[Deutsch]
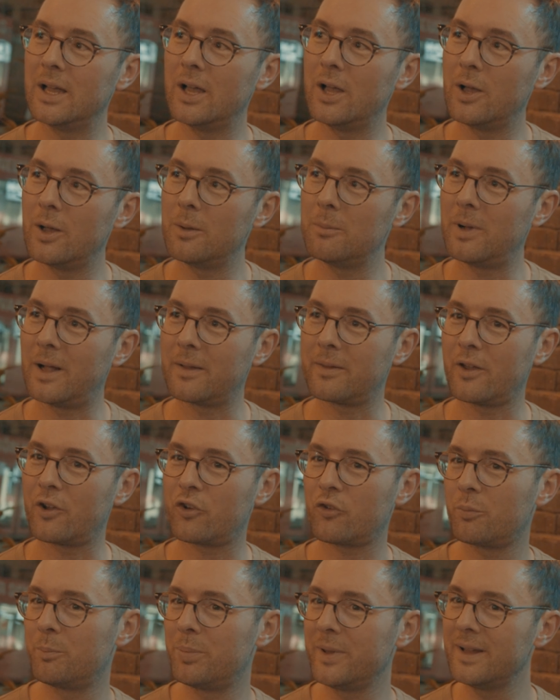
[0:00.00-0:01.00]
Ähm, also er
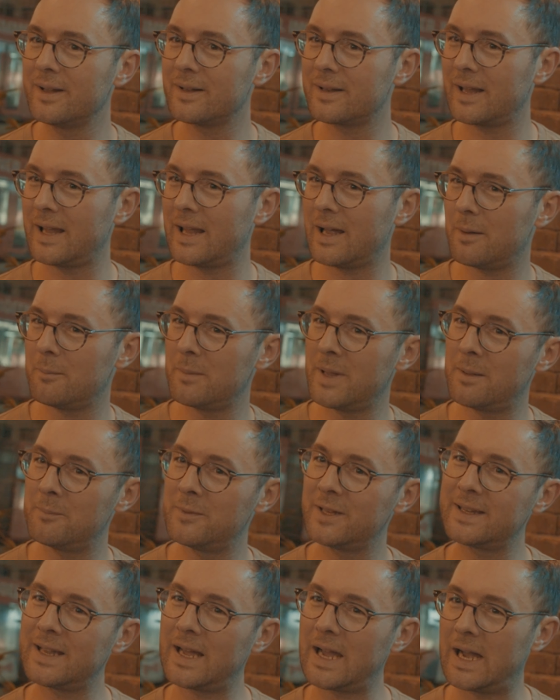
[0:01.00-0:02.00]
spielt eher mehr
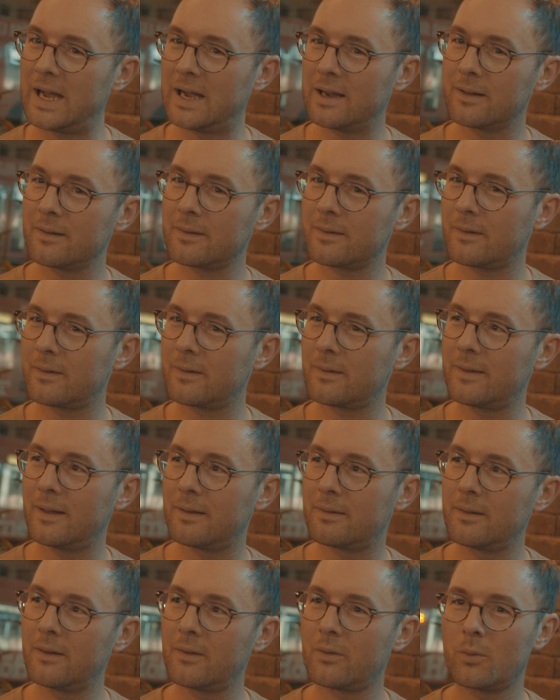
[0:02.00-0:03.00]
mit der Angst. Es ist
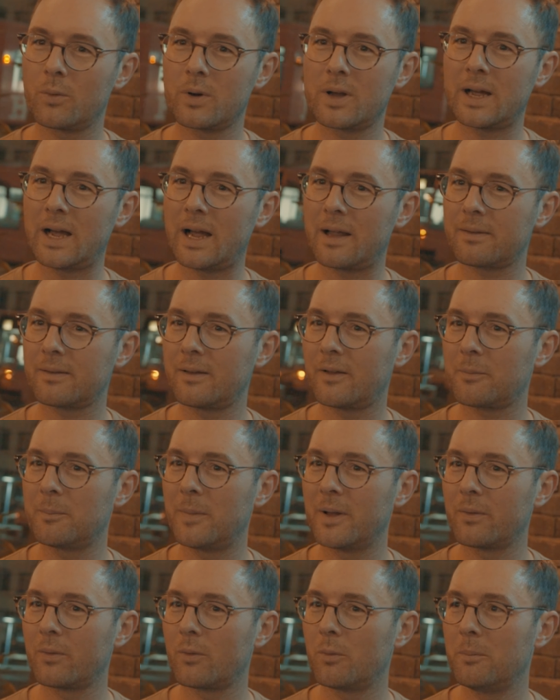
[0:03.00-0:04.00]
jetzt nicht so krass, dass
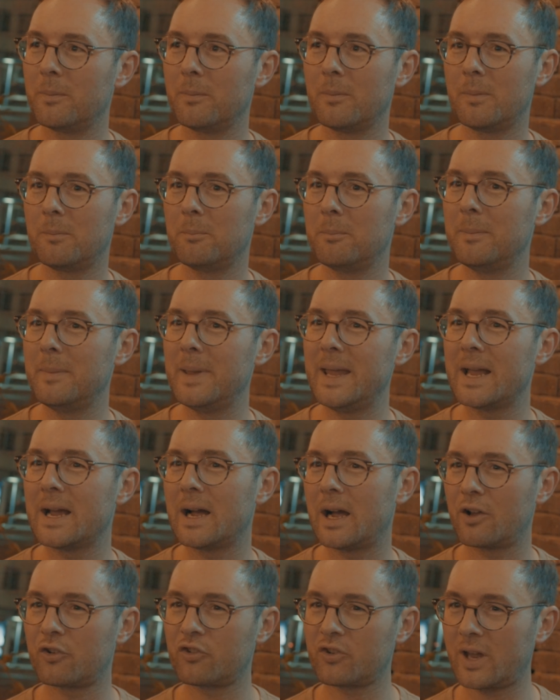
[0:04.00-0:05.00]
man so
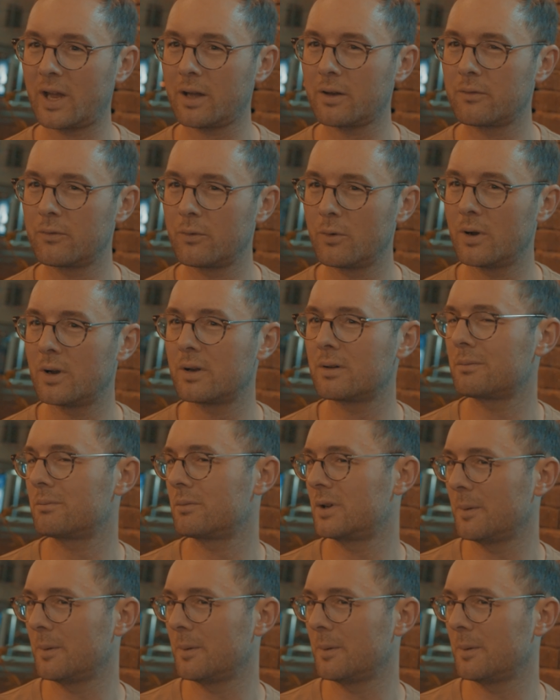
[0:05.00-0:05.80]
mega erschreckt wird.